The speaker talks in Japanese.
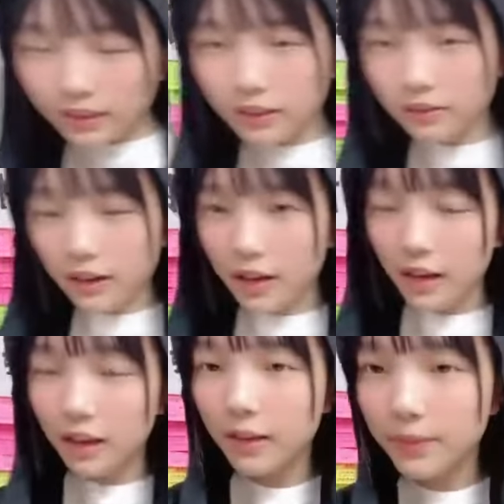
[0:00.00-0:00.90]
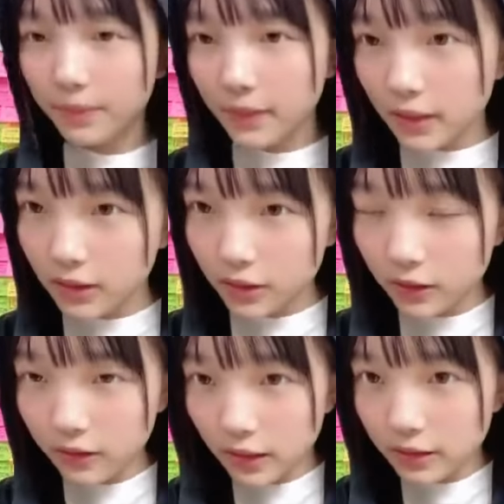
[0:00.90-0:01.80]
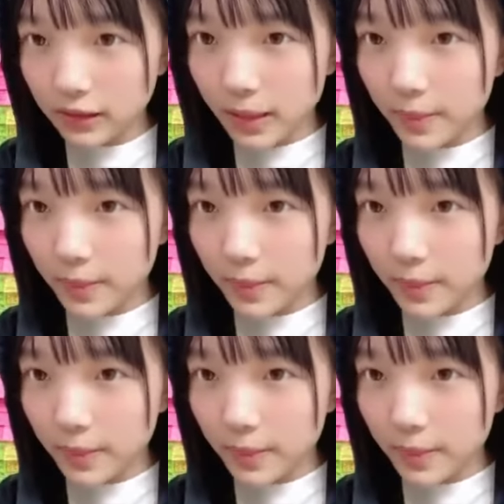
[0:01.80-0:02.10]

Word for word: てるから、それを隠すた